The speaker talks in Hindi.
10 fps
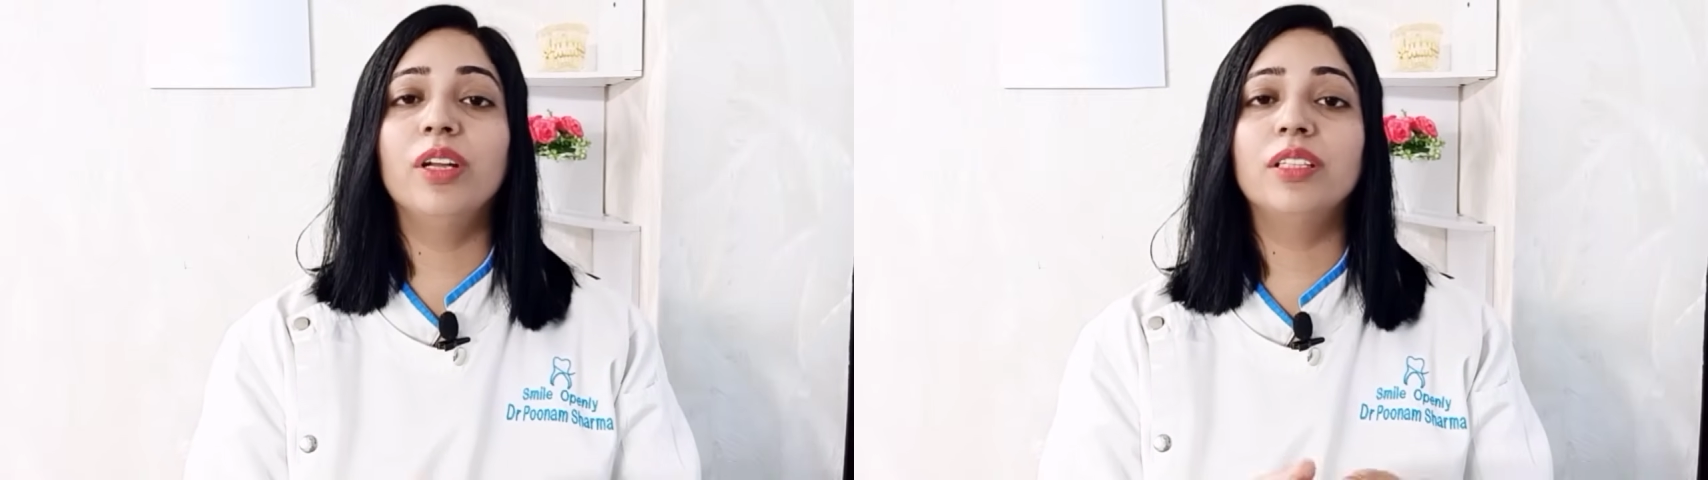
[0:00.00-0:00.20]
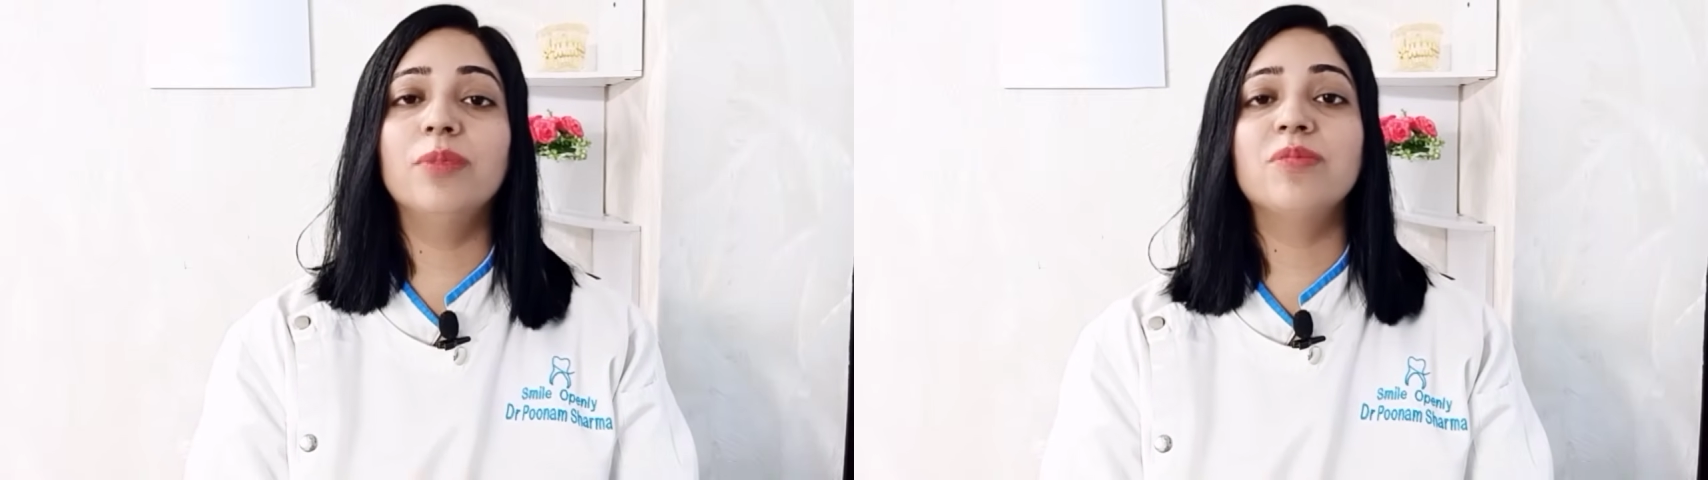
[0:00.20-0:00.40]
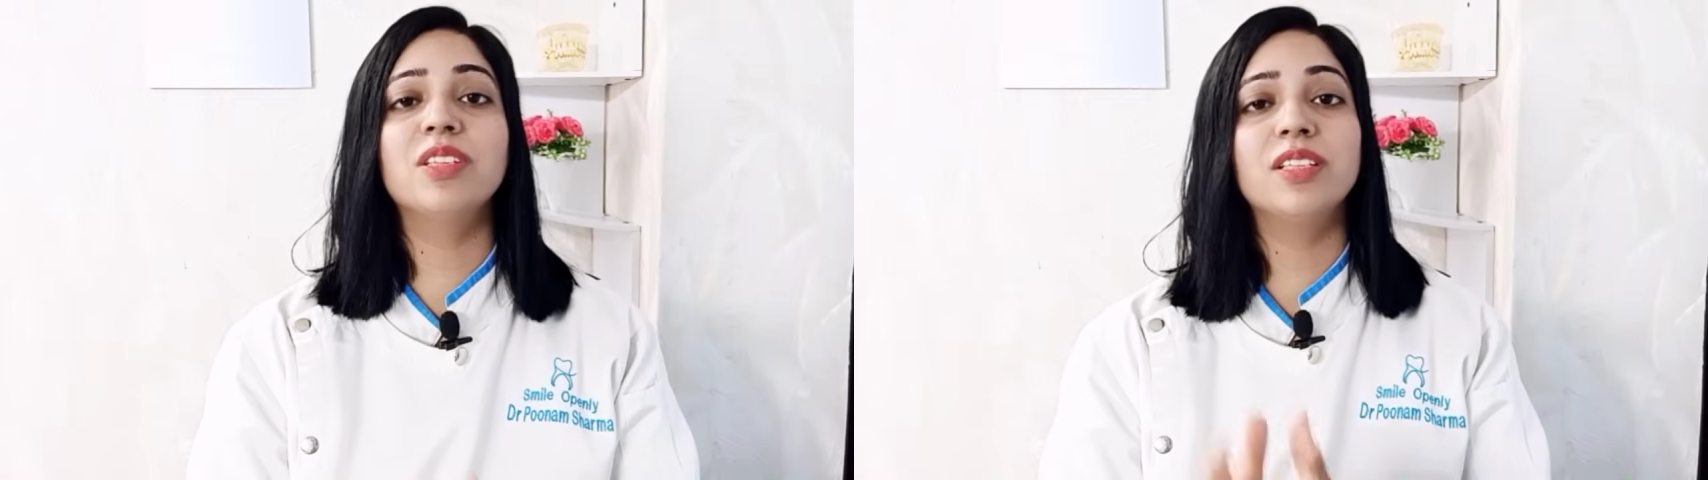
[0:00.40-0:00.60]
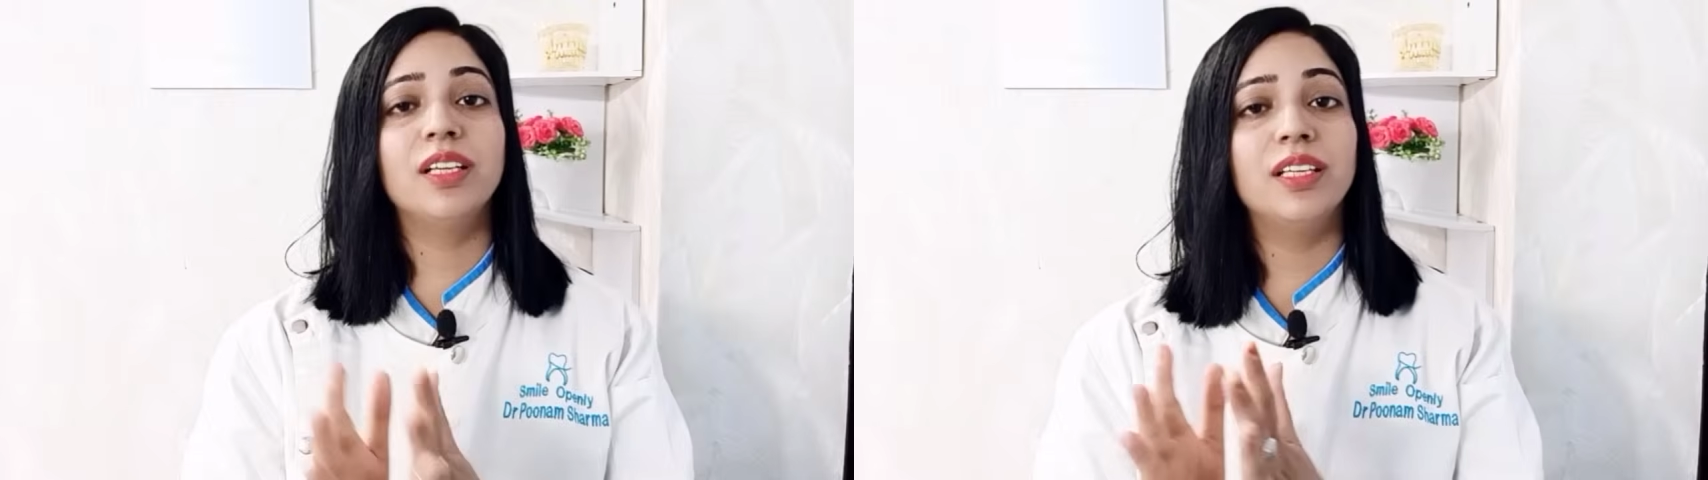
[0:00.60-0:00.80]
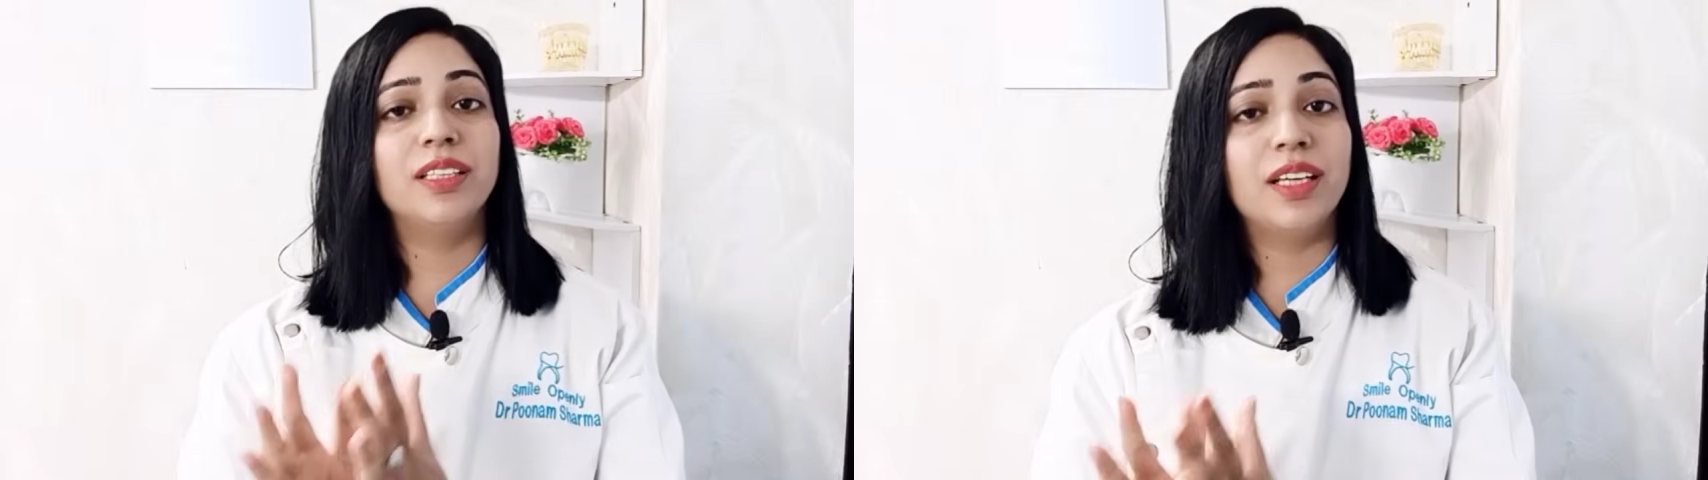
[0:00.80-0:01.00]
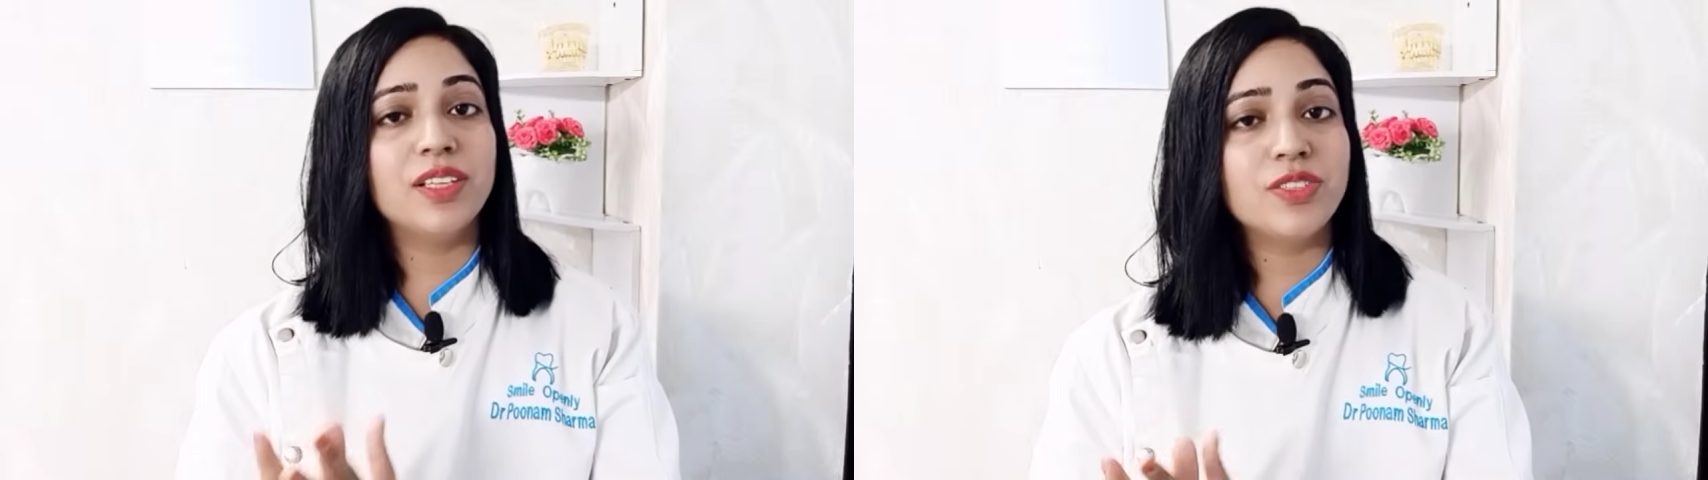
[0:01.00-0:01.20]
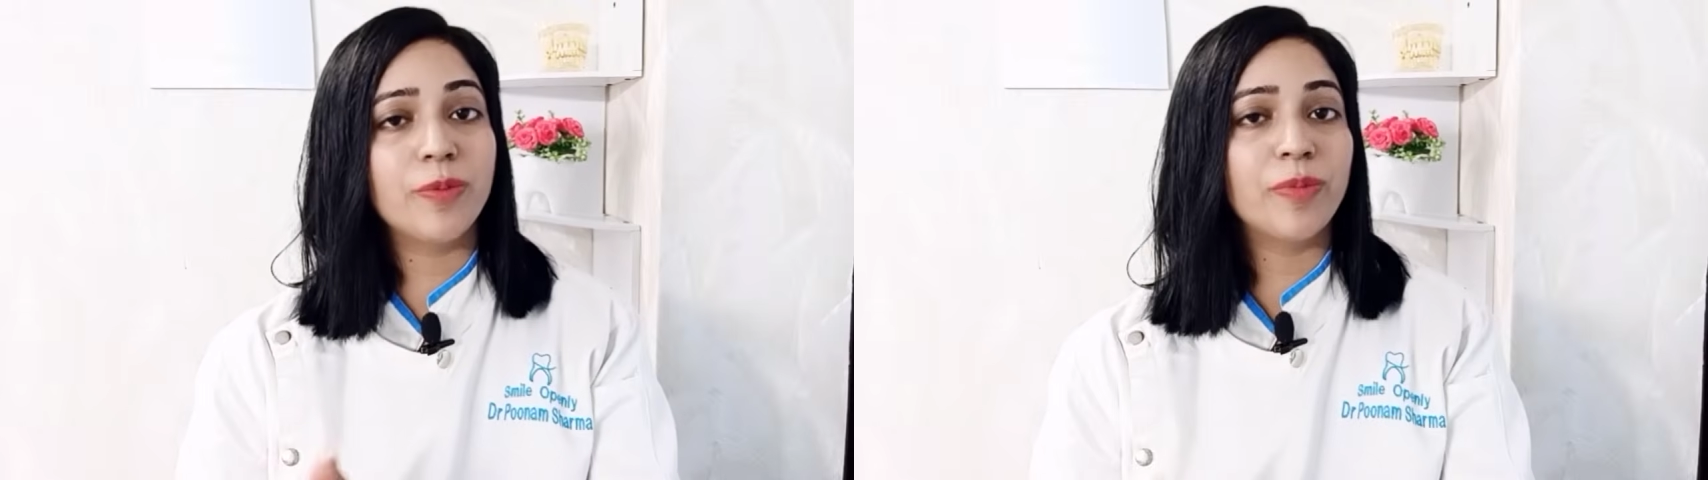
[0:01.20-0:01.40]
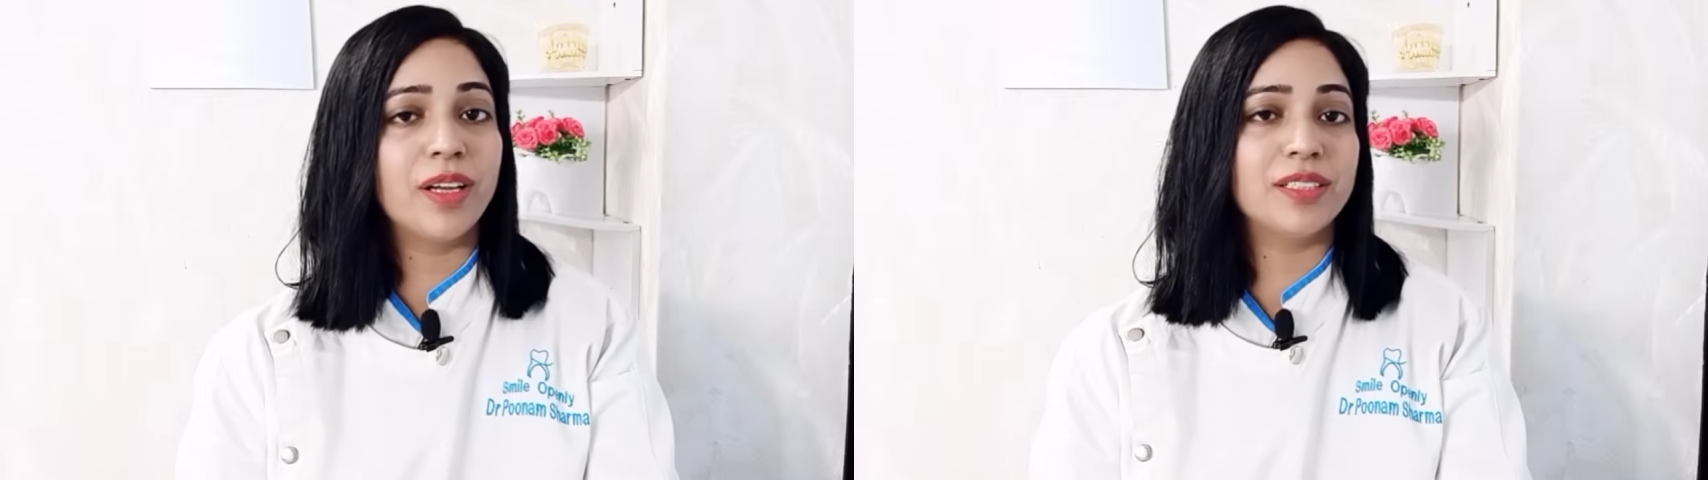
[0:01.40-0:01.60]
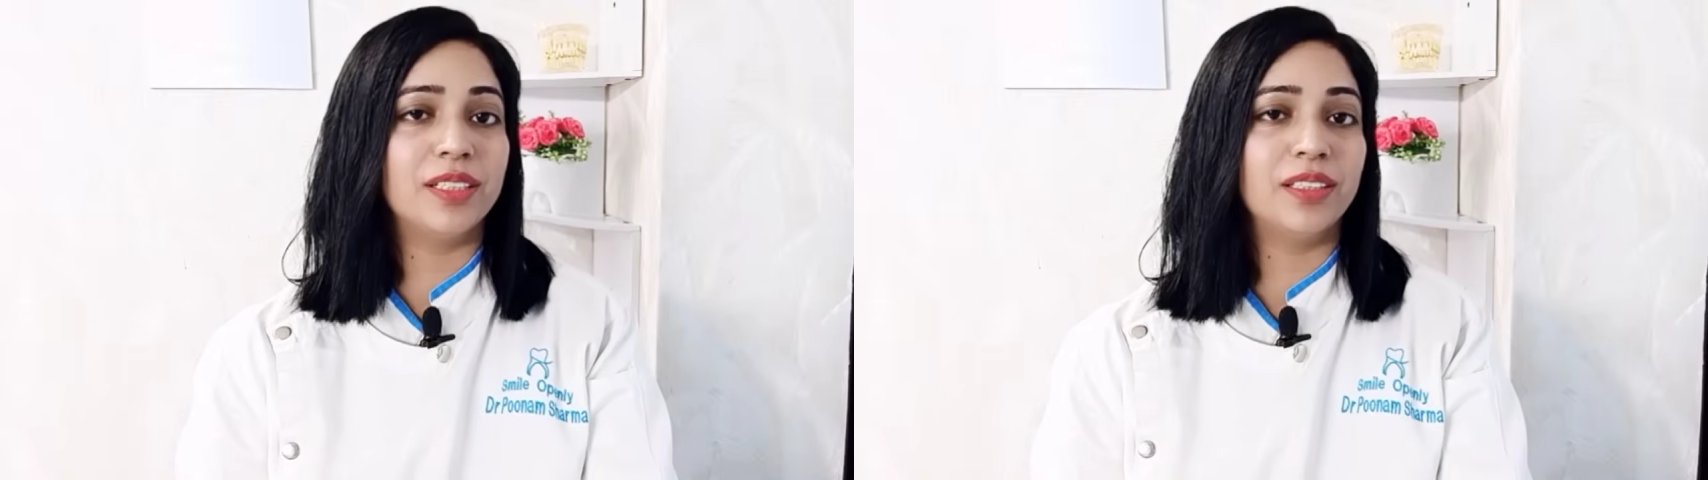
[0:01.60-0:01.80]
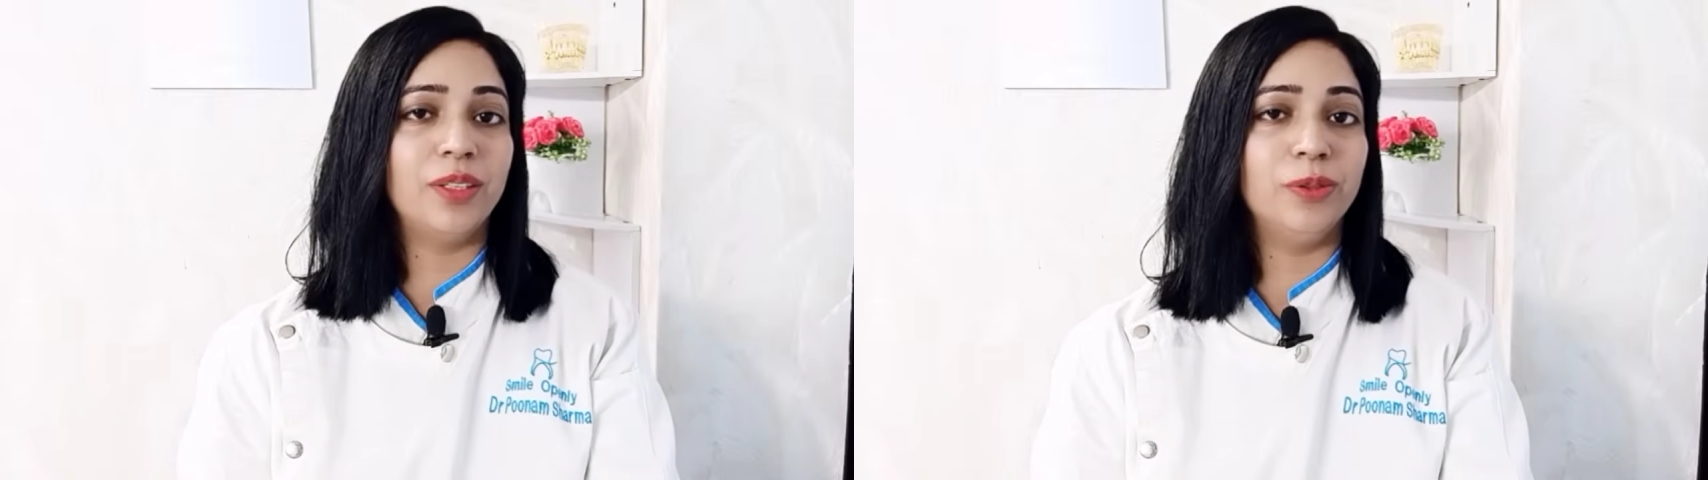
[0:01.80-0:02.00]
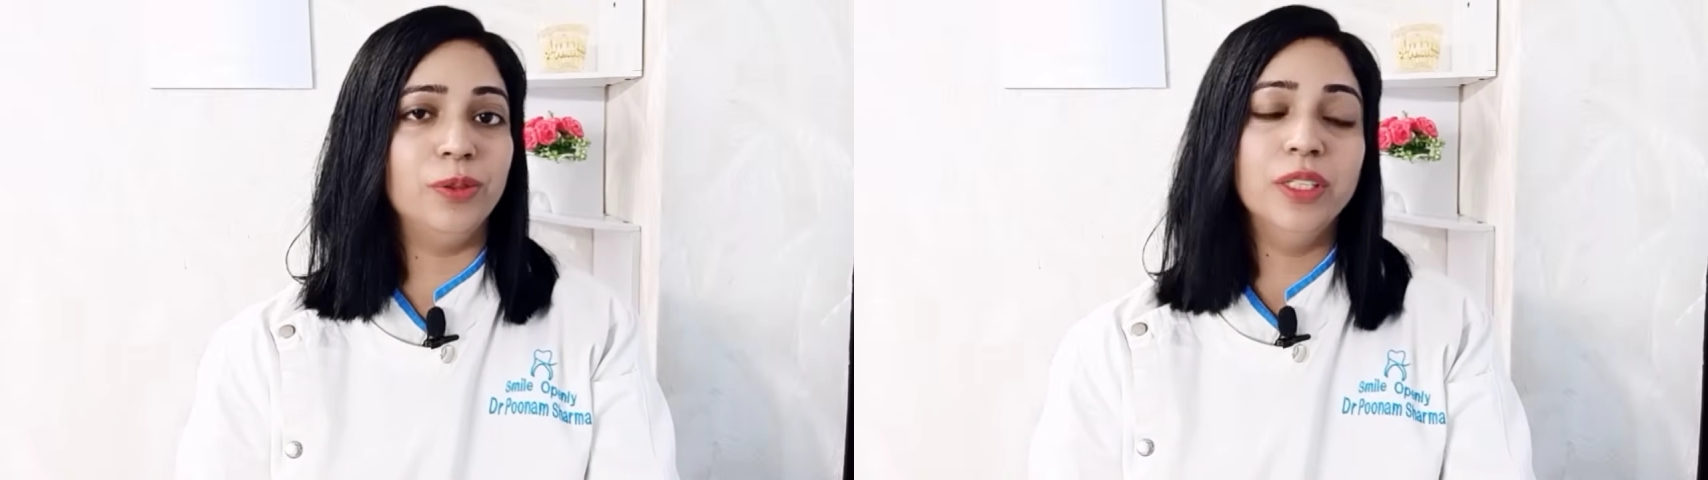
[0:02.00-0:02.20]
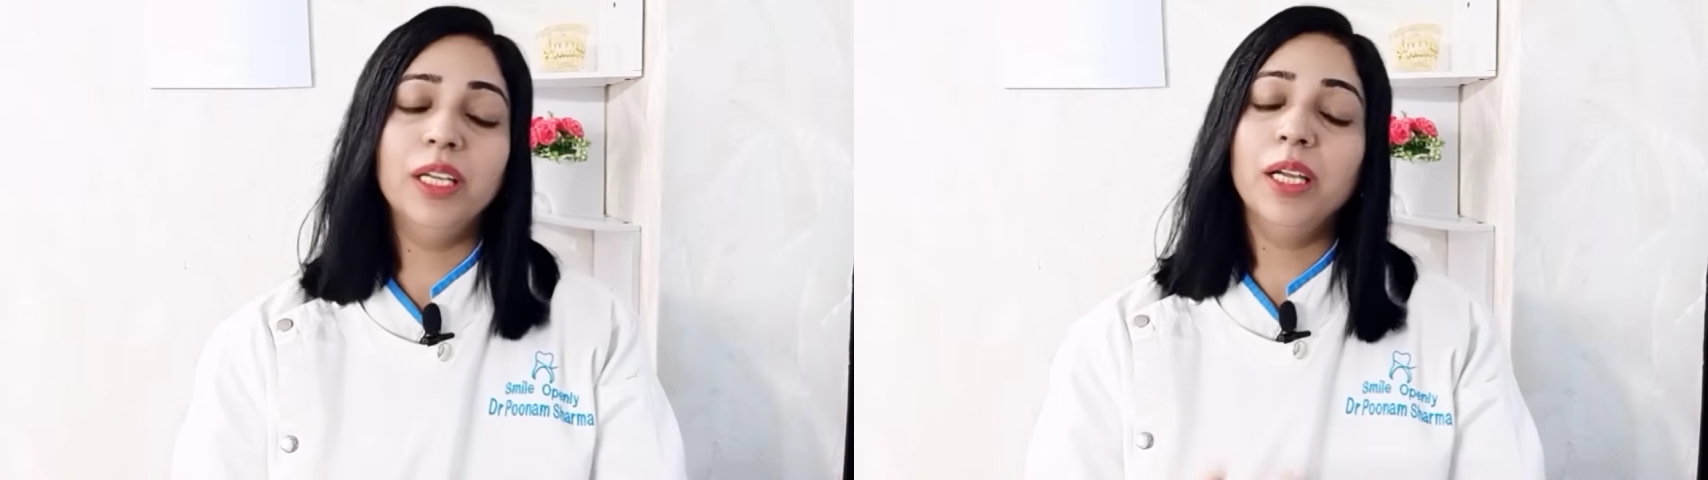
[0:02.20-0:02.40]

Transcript: एकदम शीशे की तरह चमका सकते हो